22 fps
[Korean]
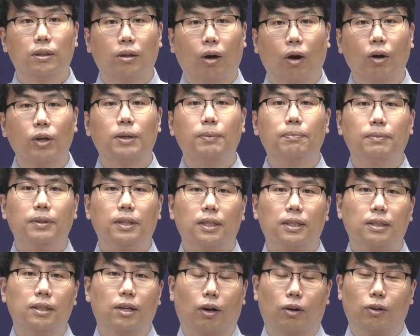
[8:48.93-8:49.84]
더
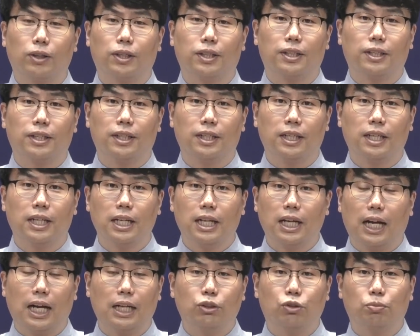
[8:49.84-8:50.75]
힘든 경기를
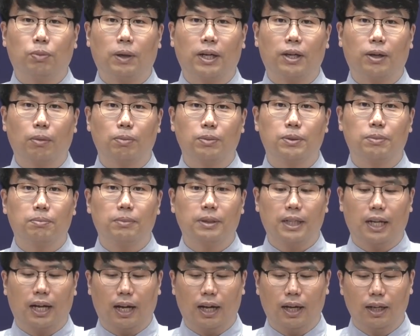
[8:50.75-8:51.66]
할 수밖에
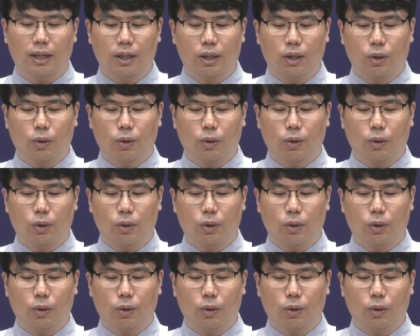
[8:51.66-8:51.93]
없습니다.